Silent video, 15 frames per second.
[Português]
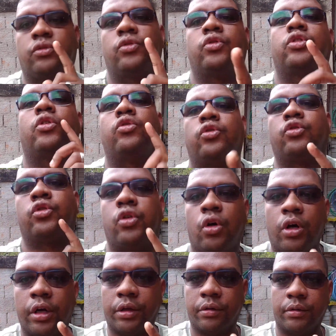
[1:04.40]
do seu
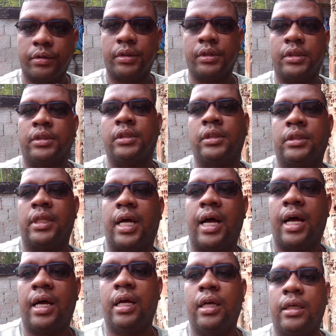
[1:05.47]
sonho,
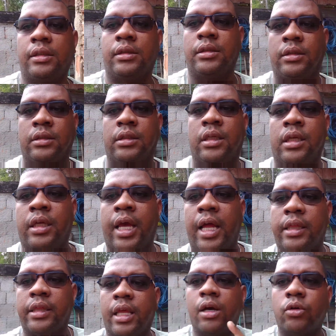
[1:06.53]
tá? Que é
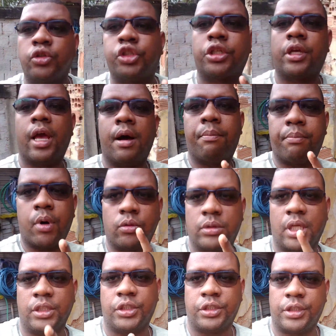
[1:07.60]
Deus que
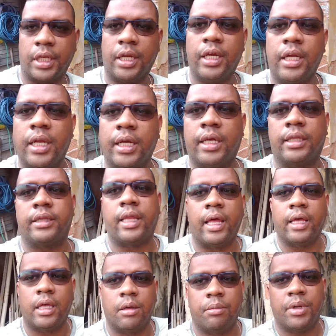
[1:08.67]
aponta a estrela que
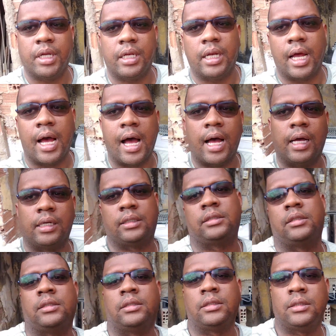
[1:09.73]
tem que brilhar,
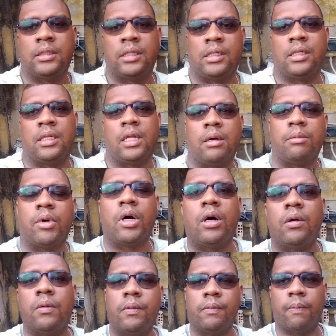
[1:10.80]
tá
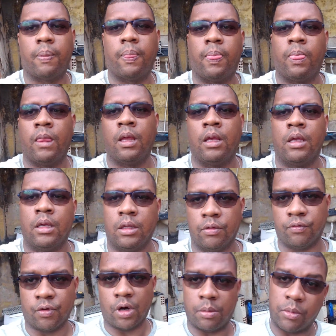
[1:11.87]
bom? E
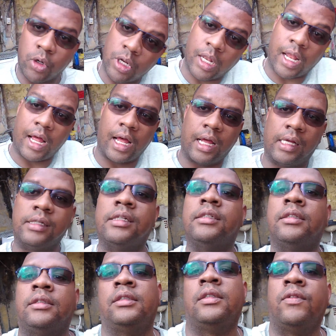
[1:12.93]
vamos lá,
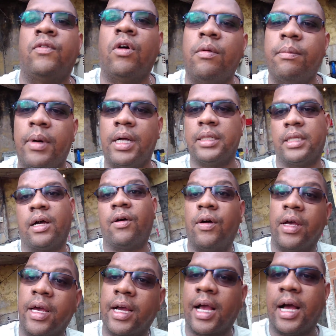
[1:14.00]
vamos mandar um
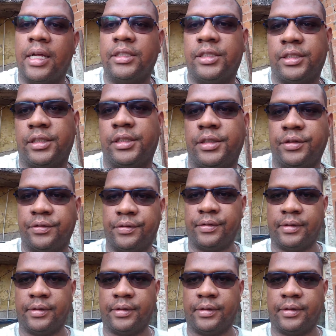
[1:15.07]
recadinho,